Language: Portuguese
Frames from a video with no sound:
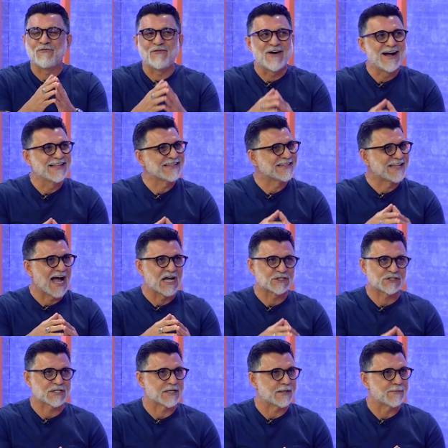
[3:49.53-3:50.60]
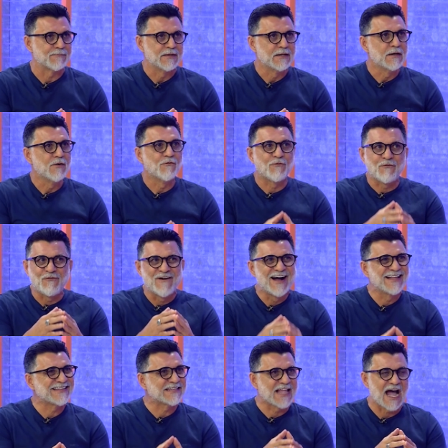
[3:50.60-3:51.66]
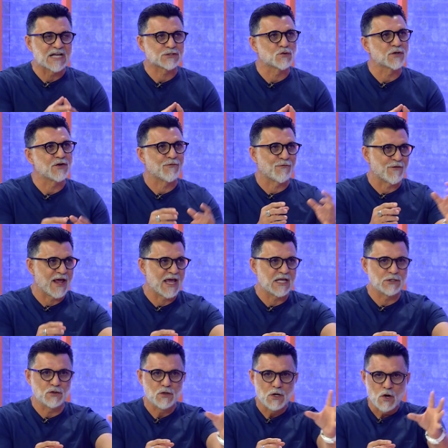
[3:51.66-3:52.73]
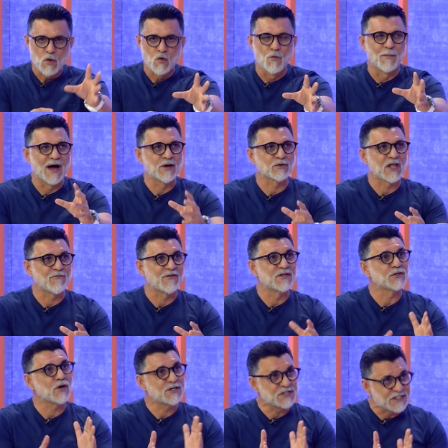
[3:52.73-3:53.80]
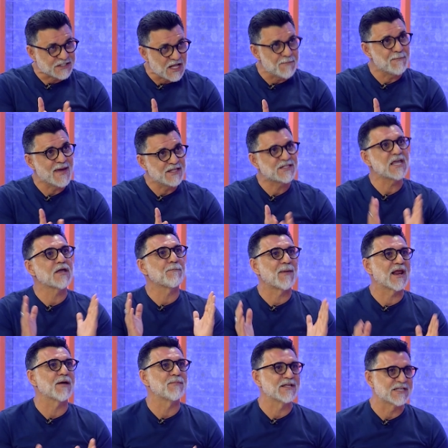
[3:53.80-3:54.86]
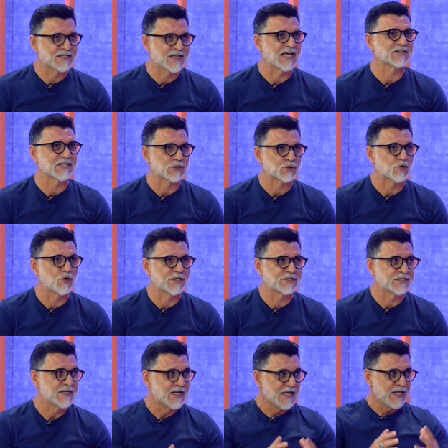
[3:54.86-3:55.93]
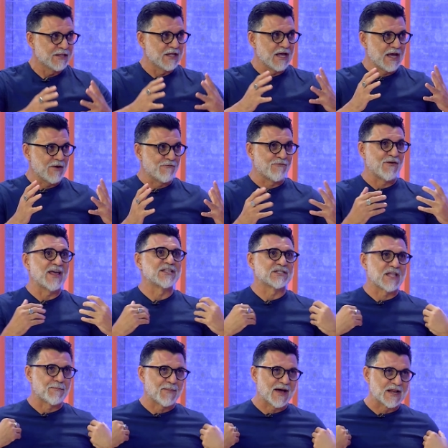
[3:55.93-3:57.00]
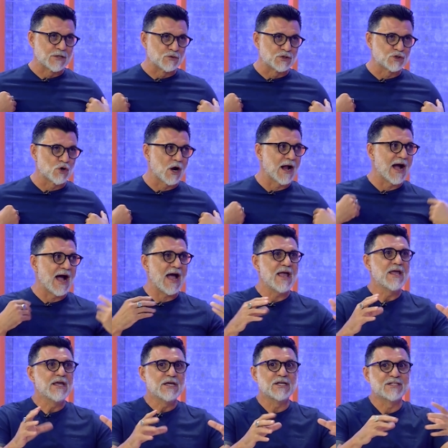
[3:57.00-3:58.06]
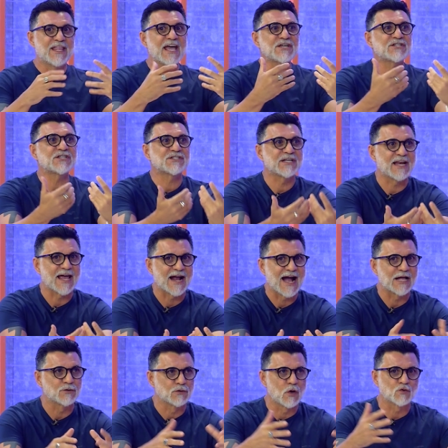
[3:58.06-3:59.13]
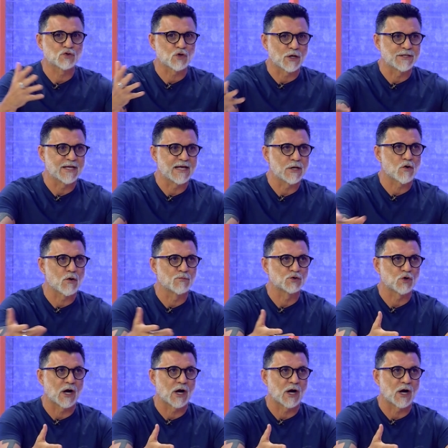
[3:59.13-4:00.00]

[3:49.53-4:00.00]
fantástica fantástico que Fred, o Mário está fazendo. Então a gente também tem que parabenizar essas coisas, né? O Fred está parando de jogar e deixa esse legado não só dele como